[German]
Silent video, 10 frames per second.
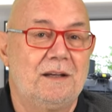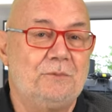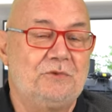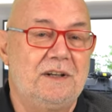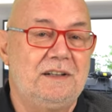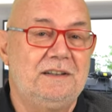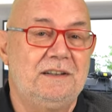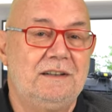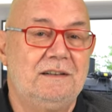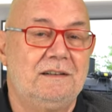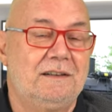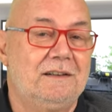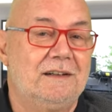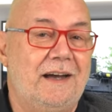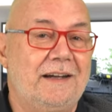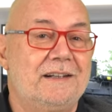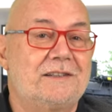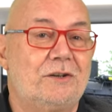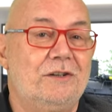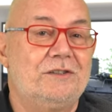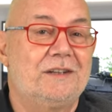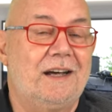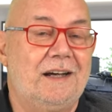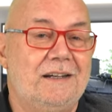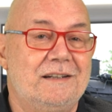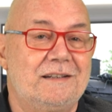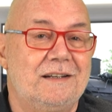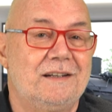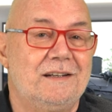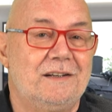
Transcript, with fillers: empfehle ich Ihnen, eine solche Reise